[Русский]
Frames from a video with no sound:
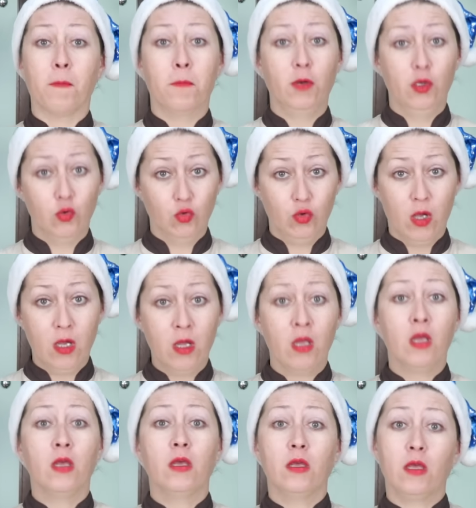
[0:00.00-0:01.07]
блюда
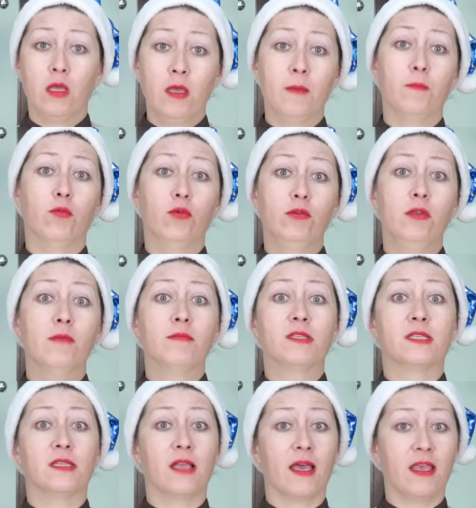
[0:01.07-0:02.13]
и будем
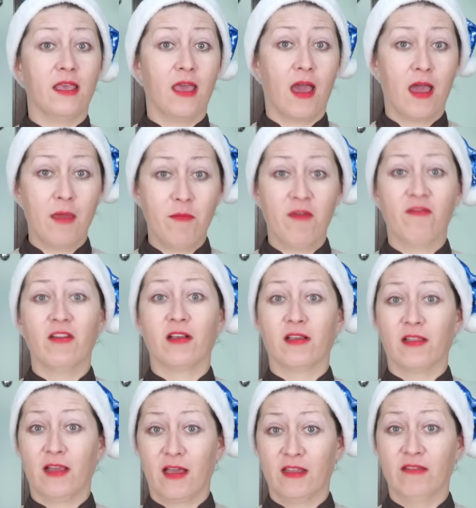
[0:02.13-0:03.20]
слоями
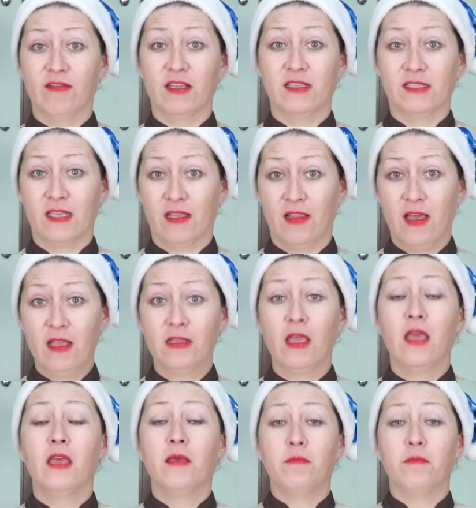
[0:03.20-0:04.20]
выкладывать салат,